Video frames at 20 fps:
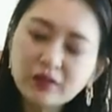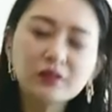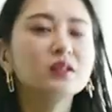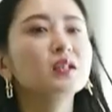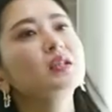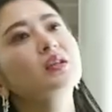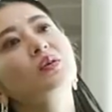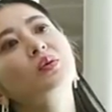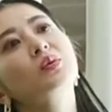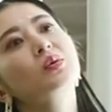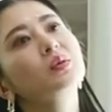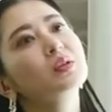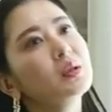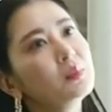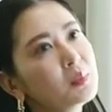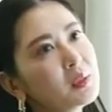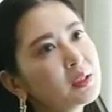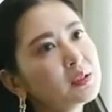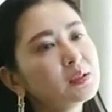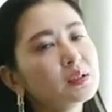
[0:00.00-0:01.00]
先ほど
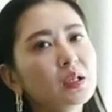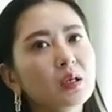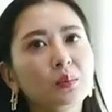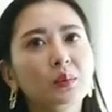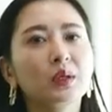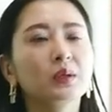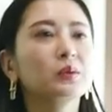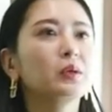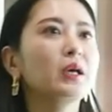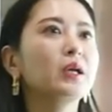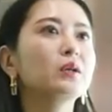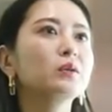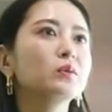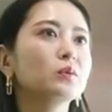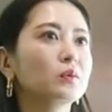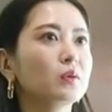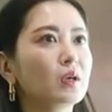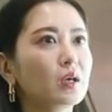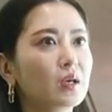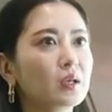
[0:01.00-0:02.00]
ねメンズでもあの
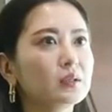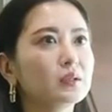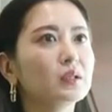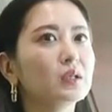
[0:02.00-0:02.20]
ヘルノがあっ